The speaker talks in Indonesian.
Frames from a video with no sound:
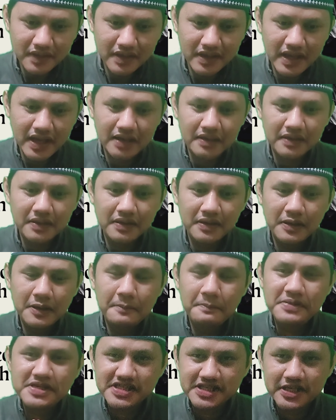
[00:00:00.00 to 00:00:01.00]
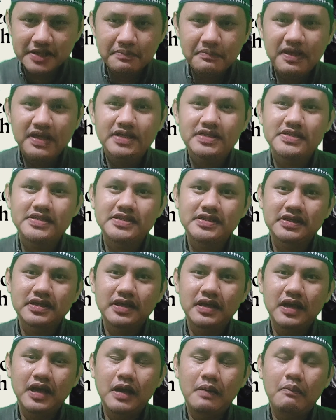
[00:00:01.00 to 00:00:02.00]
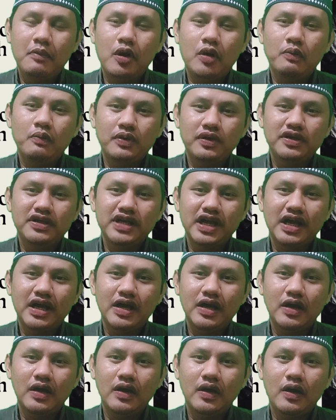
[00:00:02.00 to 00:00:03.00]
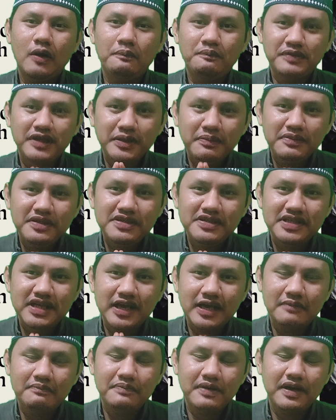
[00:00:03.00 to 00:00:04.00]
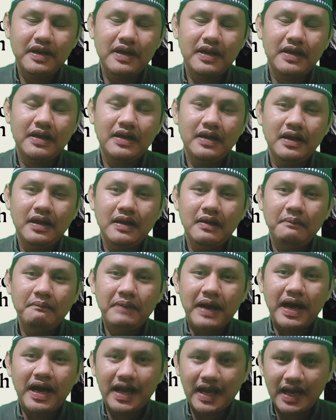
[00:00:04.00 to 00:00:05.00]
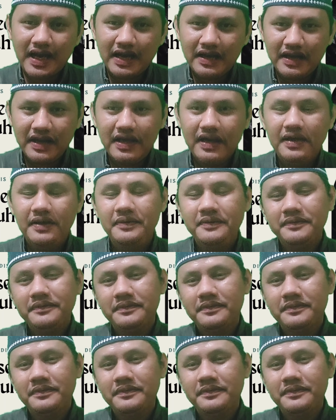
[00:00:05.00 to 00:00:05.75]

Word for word: yang pesimis maupun yang optimis dengan para pahalanya,